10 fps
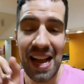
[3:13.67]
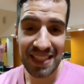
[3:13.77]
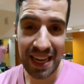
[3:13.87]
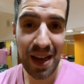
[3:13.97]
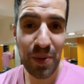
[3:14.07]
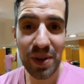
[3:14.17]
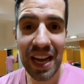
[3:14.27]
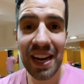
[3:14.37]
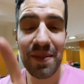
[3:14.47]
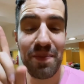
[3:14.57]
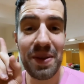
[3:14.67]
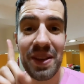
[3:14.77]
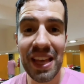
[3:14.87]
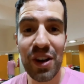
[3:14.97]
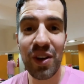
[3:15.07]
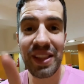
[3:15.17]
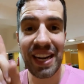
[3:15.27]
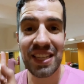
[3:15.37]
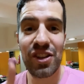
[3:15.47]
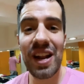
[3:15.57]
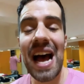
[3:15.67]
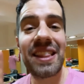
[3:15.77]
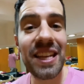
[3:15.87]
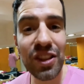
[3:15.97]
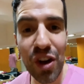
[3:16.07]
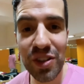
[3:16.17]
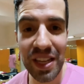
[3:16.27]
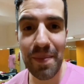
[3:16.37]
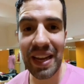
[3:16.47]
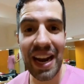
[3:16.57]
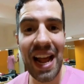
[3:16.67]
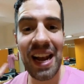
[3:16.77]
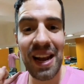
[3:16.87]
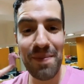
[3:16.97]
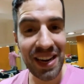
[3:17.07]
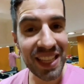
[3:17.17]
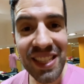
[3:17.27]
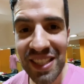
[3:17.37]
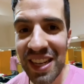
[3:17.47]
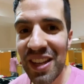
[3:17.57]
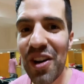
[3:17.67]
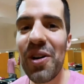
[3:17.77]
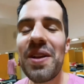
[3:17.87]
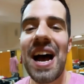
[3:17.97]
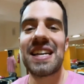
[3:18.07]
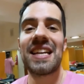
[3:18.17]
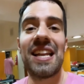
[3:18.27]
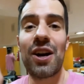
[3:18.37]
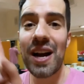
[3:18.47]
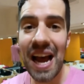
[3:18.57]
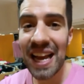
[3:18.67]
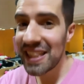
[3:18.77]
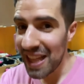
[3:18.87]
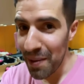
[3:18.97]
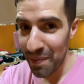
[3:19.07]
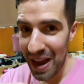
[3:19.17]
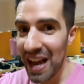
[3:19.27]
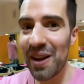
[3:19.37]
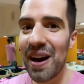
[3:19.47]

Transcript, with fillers: Se acaba de publicar mi video de reacción a TikToks en mi canal Martín Sirio, así que les dejo acá el tap para que